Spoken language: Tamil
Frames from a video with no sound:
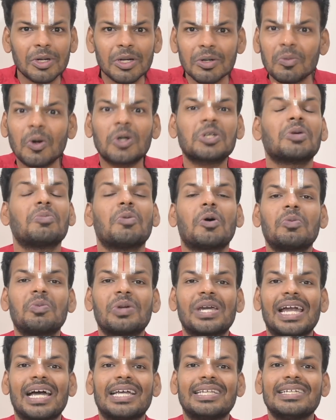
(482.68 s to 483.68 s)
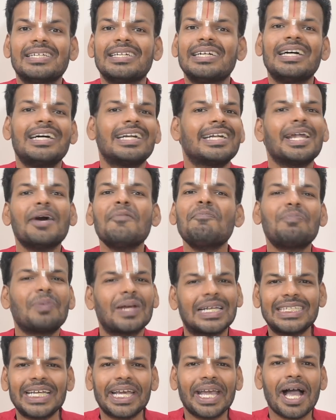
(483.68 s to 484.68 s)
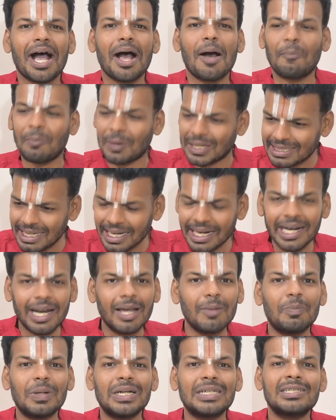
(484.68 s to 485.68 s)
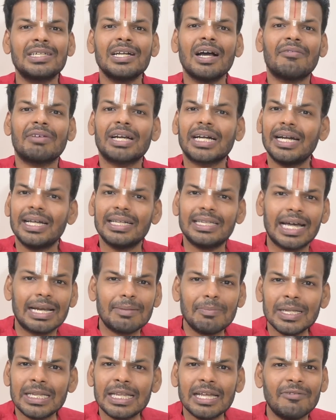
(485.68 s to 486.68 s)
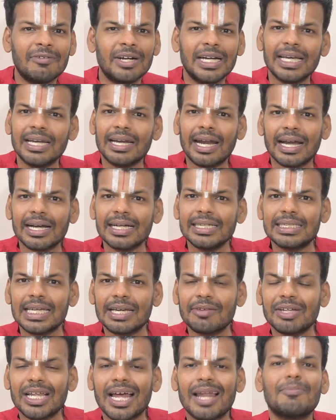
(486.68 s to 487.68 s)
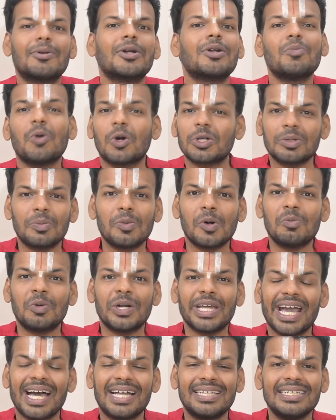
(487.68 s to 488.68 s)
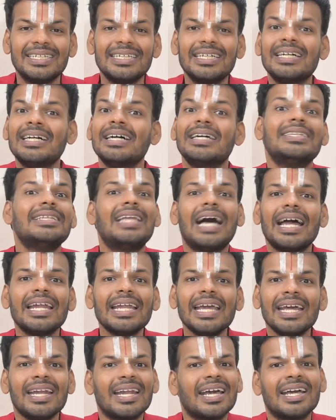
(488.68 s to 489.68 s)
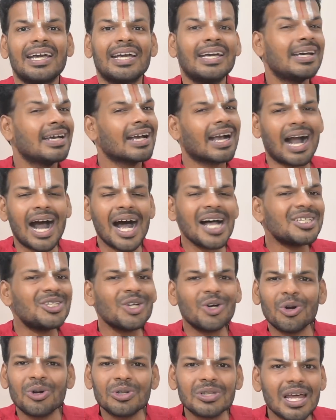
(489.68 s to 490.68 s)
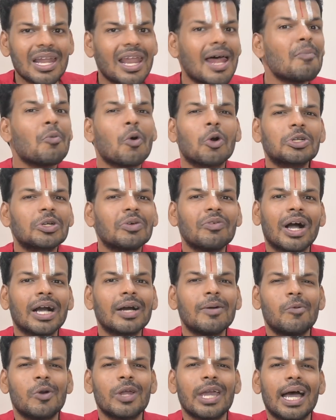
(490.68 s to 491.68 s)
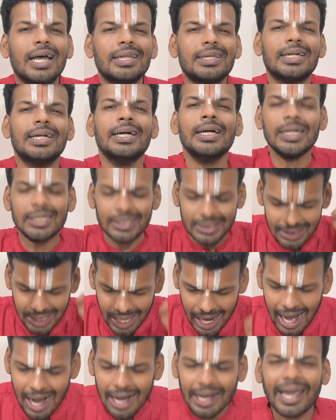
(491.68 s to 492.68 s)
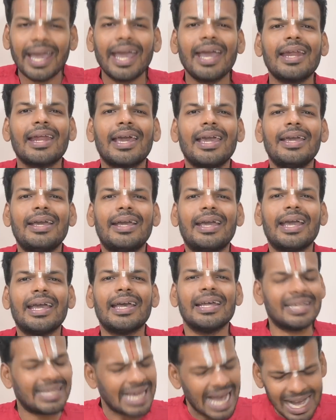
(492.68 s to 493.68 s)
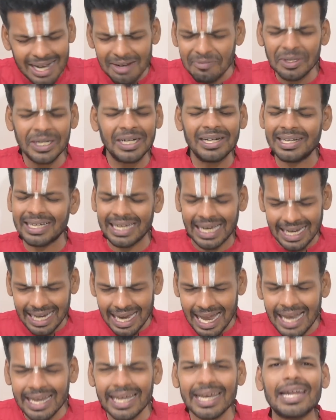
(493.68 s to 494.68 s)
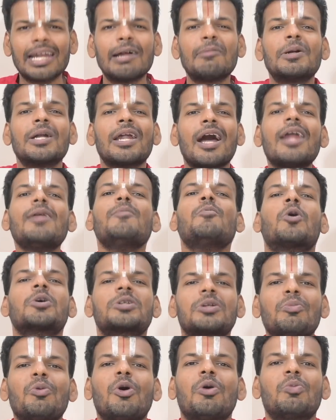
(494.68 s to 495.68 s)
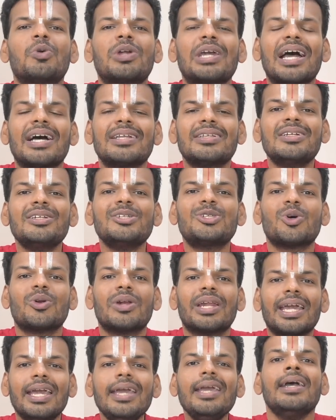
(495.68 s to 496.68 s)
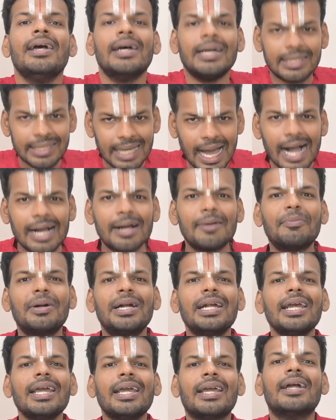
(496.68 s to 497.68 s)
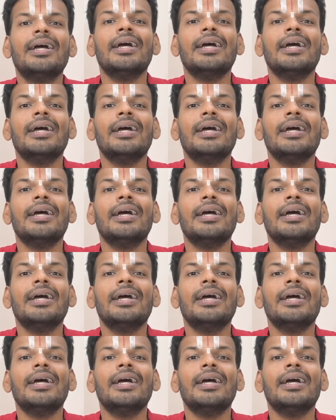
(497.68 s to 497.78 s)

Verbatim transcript: மட்டும் மோட்சம் போக முடியாது ந பிரஜையா பிரஜைகளை பெற்று அவர்களை தர்மத்தின் வழியில் நடக்க செய்வதால் மட்டும் மோட்சம் போக முடியாது தனேன காசு கொடுத்தெல்லாம் மோட்சம் வாங்க முடியாது தியாகே நைக்கே தியாகம் பண்ணிட்டு என்னால் என்ன பண்ணாலும் மோட்சம் போக முடியாதுன்னு சொல்லி தியாகம் பண்ணி